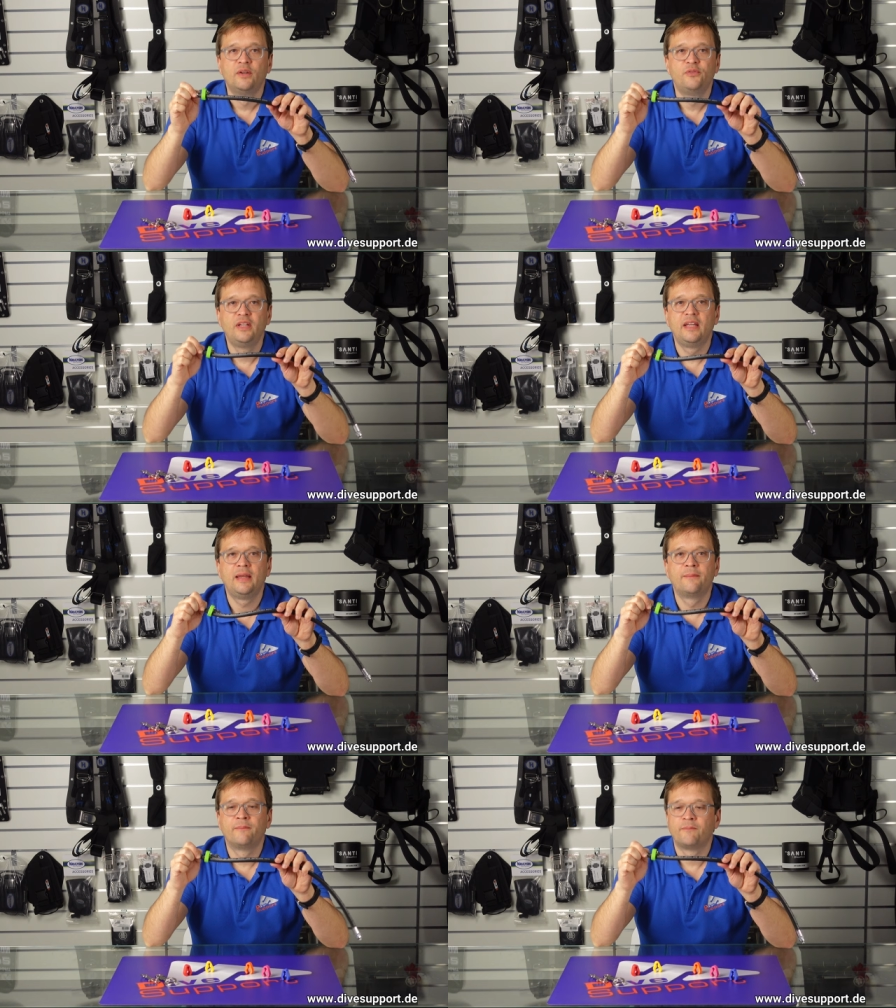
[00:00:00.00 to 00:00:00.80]
wie
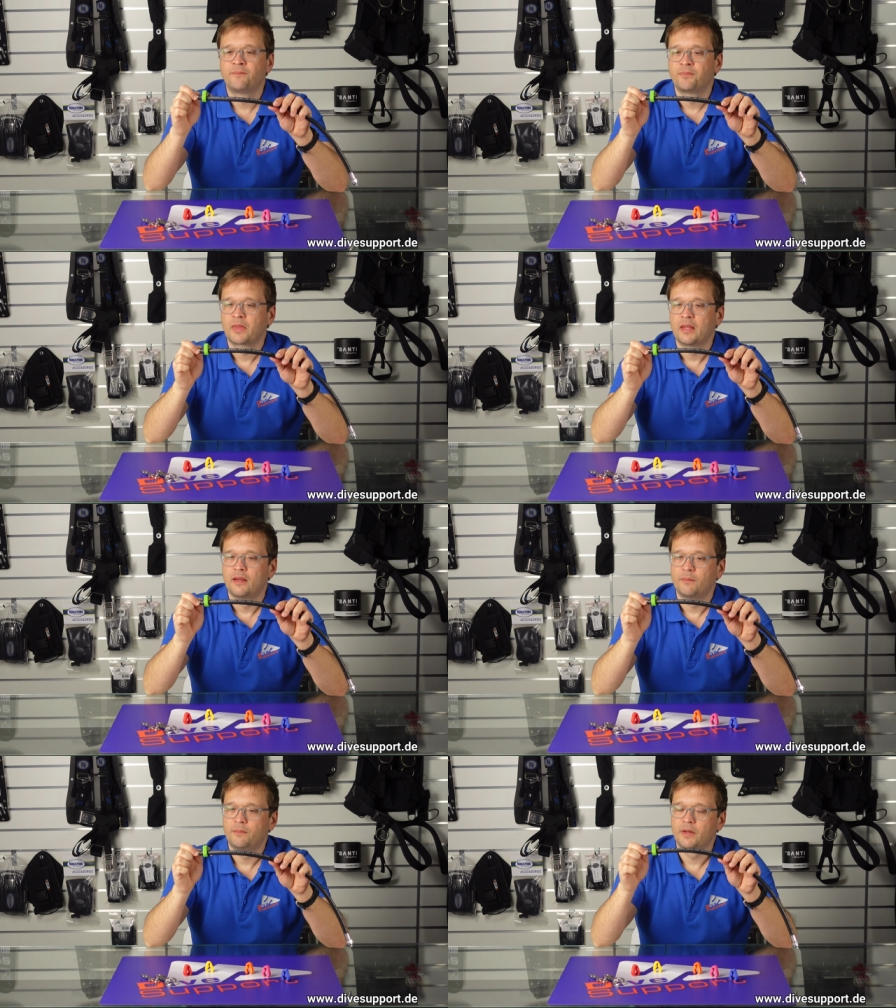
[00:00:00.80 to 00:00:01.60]
eben
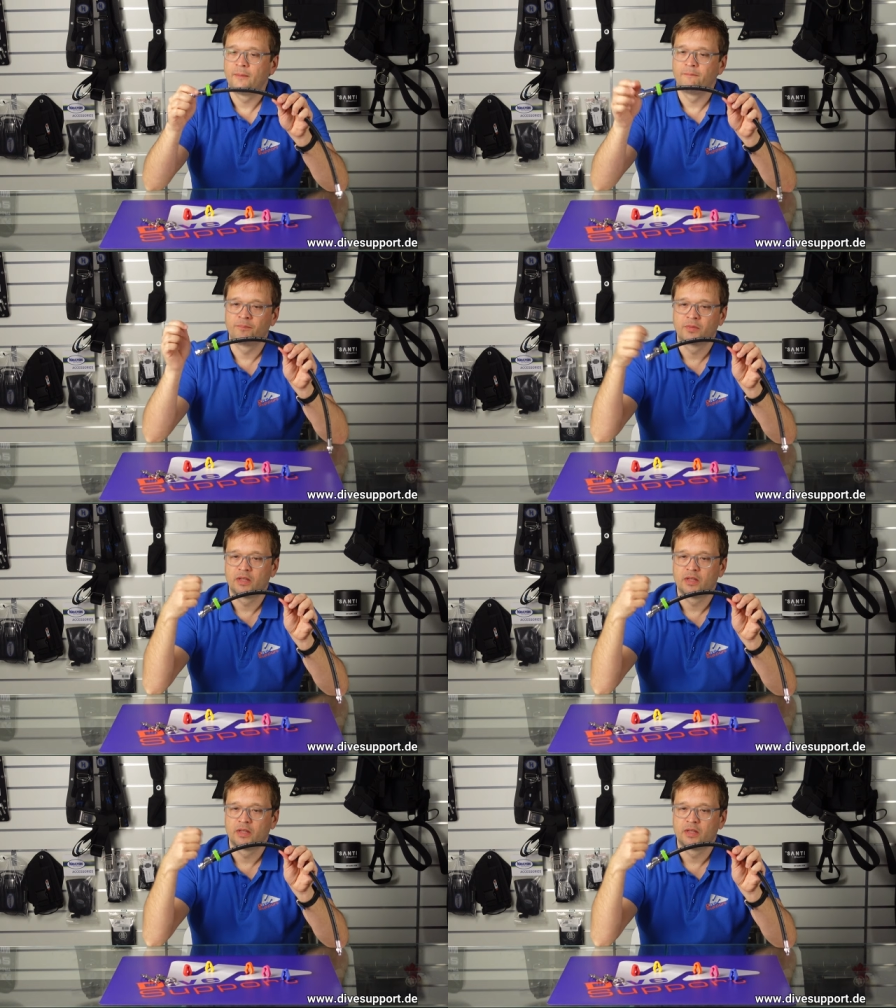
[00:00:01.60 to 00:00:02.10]
ähm,